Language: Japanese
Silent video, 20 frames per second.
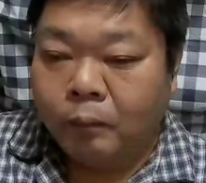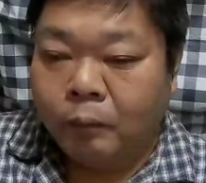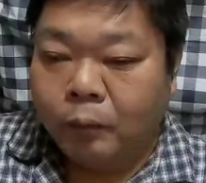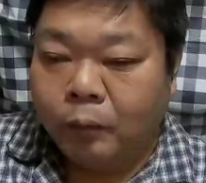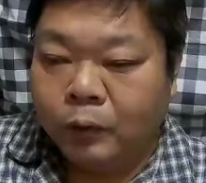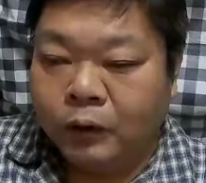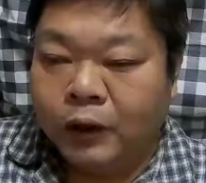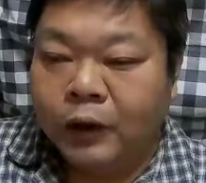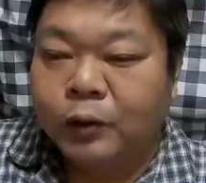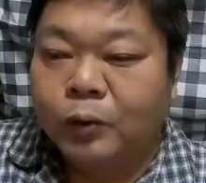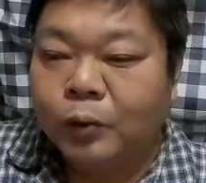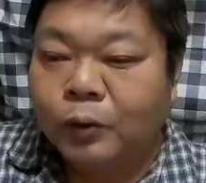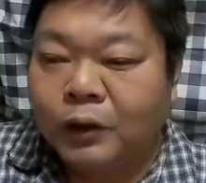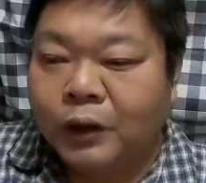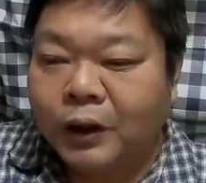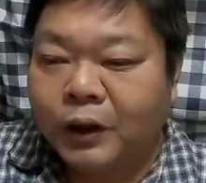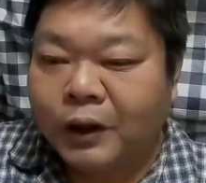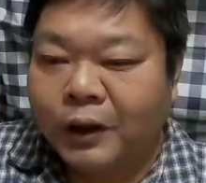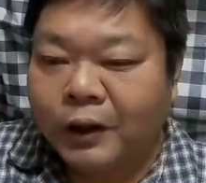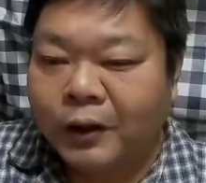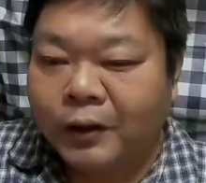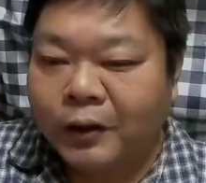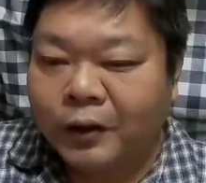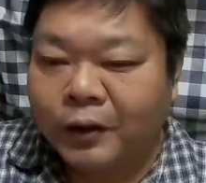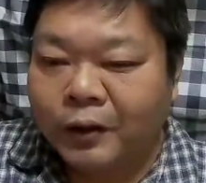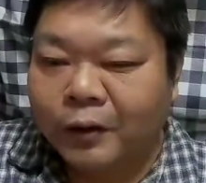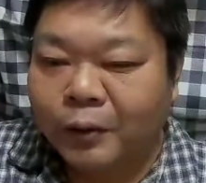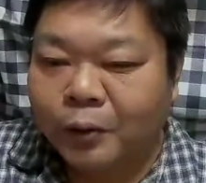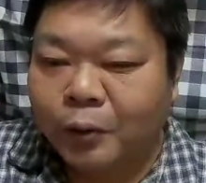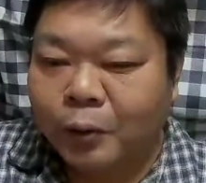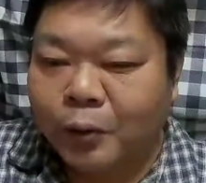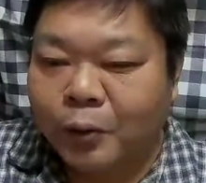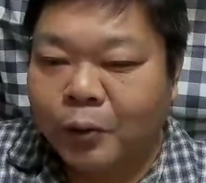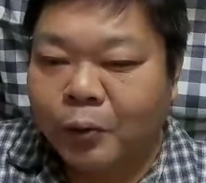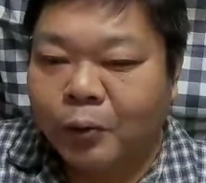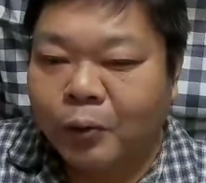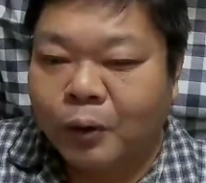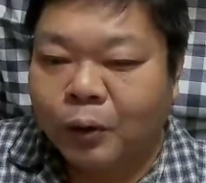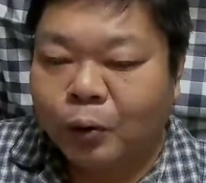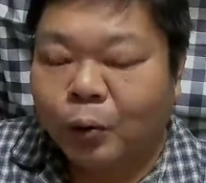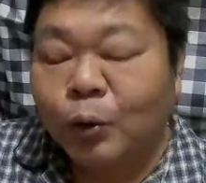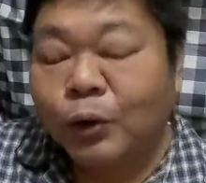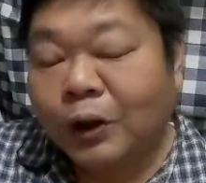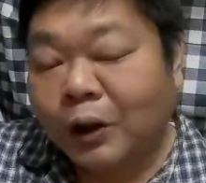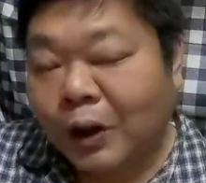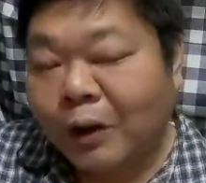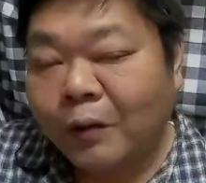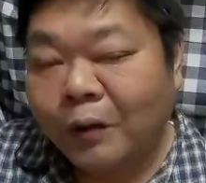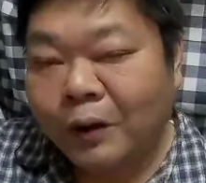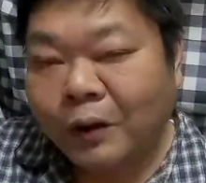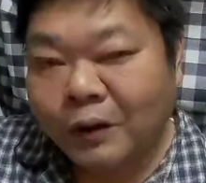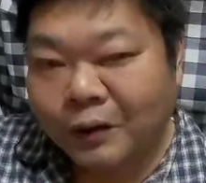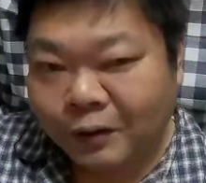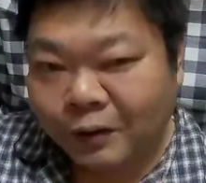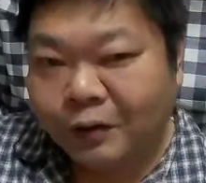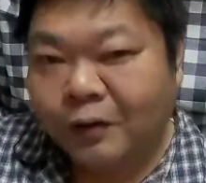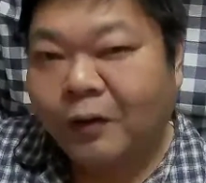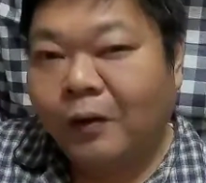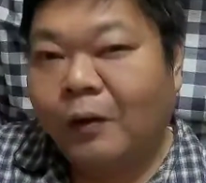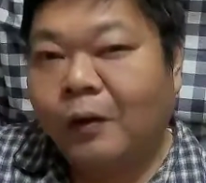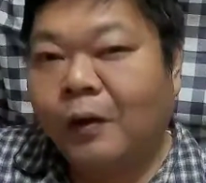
もう正当性のよりどころはそこしかないわけですよ。